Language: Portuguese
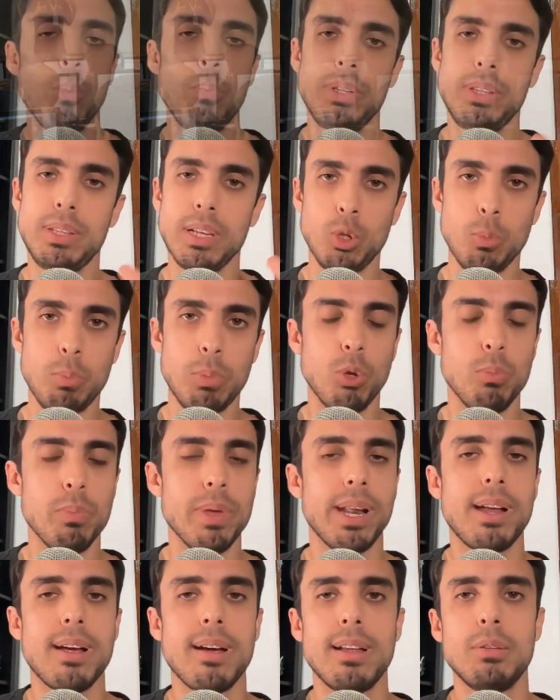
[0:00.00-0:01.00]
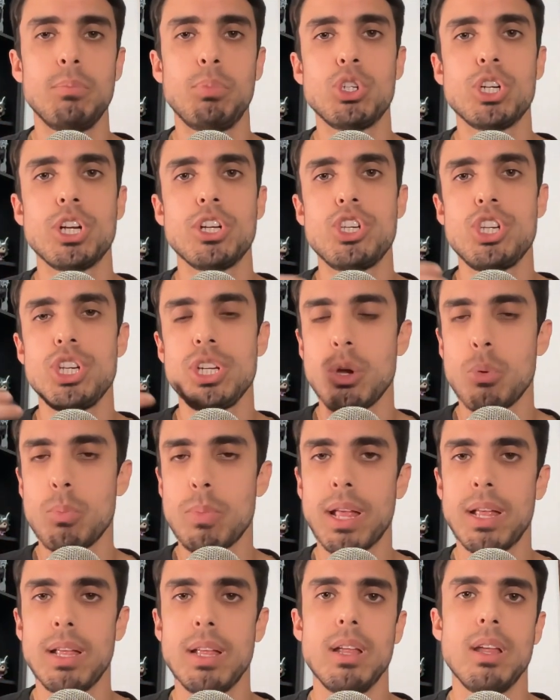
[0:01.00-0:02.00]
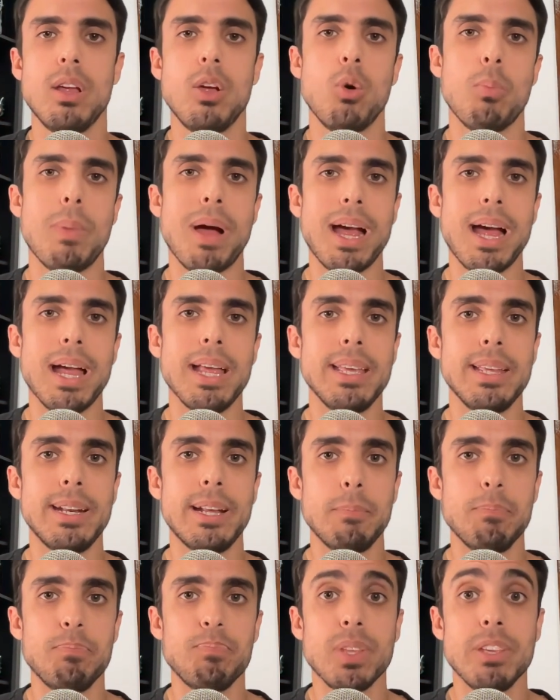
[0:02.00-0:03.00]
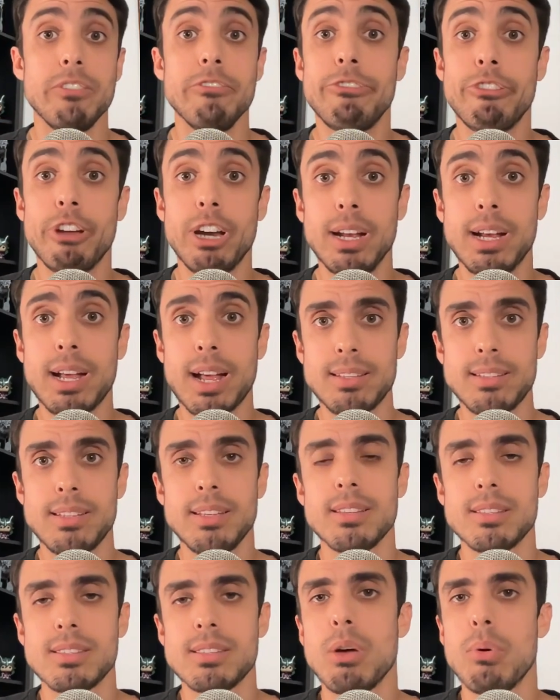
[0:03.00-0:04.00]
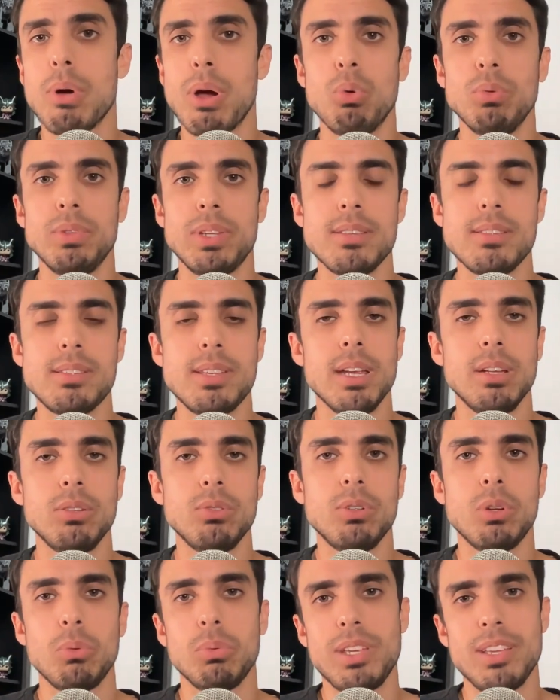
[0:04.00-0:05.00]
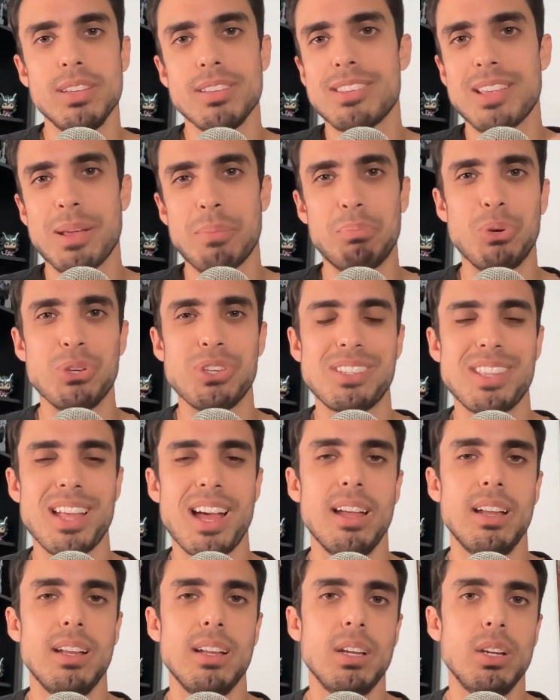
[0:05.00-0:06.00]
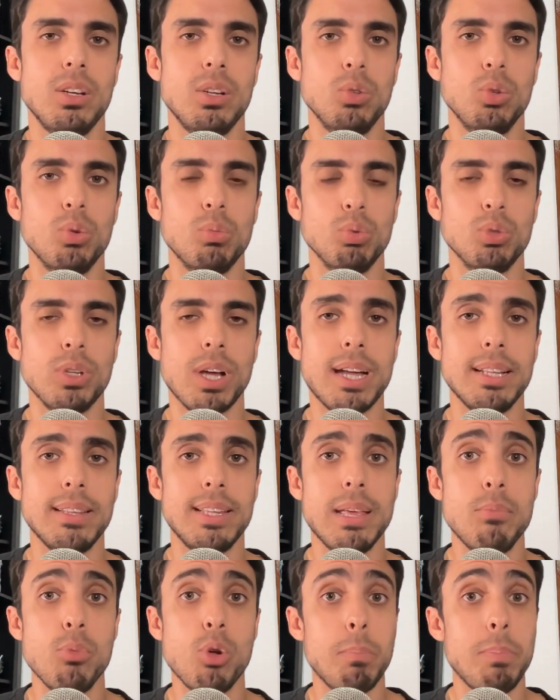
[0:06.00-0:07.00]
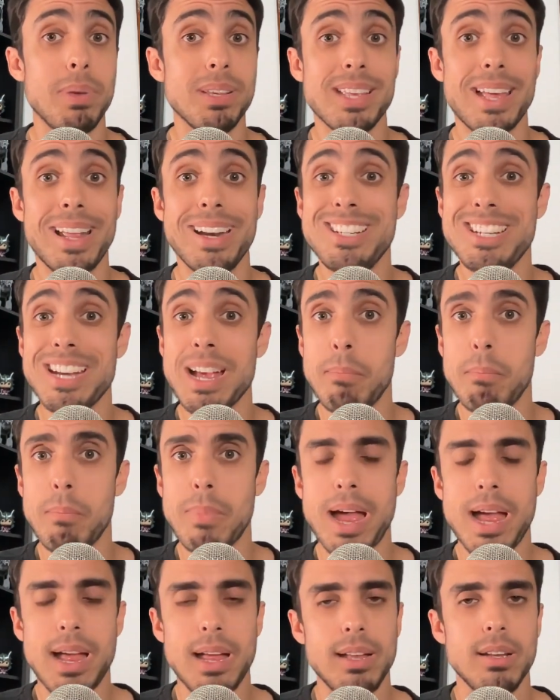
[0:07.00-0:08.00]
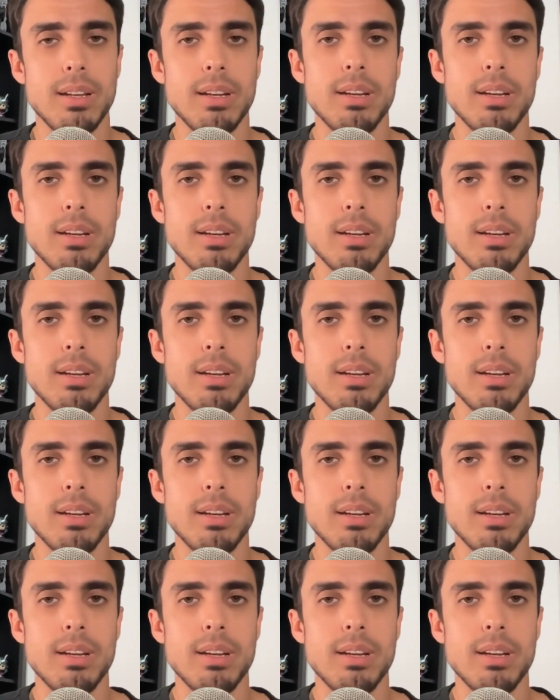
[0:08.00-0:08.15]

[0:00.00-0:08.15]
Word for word: optando pelo mercado porque eu já tinha uma, uma carreira em franca ascensão acontecendo, não quis apostar no mundo acadêmico, apesar de amar